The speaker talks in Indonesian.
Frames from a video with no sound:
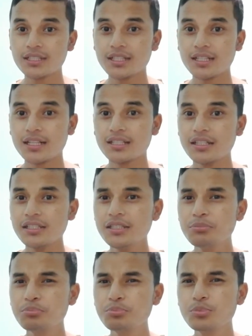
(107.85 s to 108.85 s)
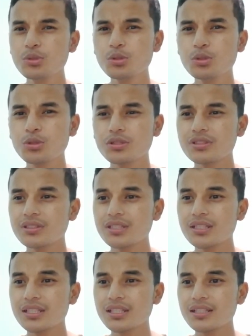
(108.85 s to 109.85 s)
Sekarang ada Ibu
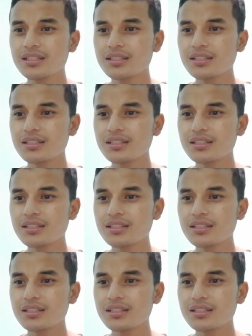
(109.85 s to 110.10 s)
Tri